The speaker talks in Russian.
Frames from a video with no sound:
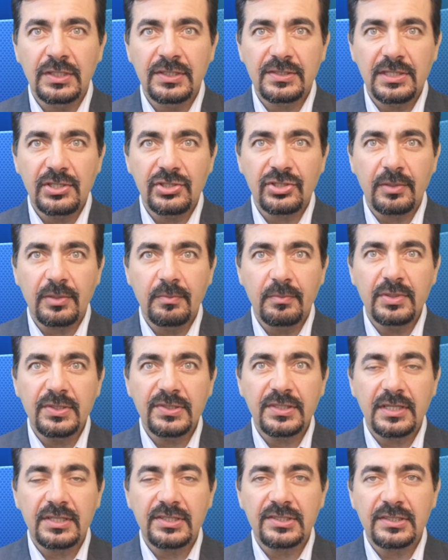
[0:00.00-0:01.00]
слишком
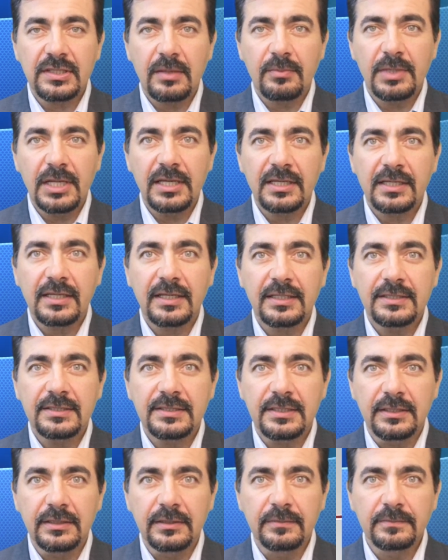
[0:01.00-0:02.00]
быстро ослабляя
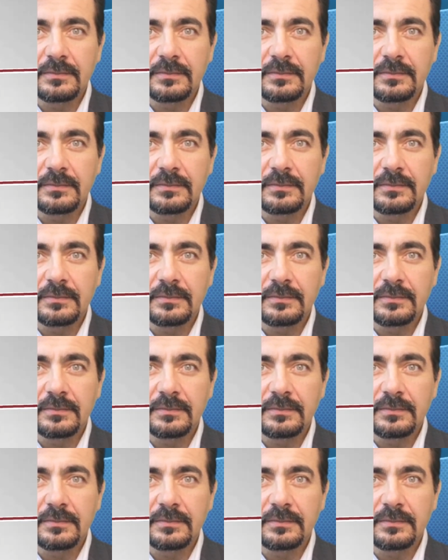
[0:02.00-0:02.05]
карантин.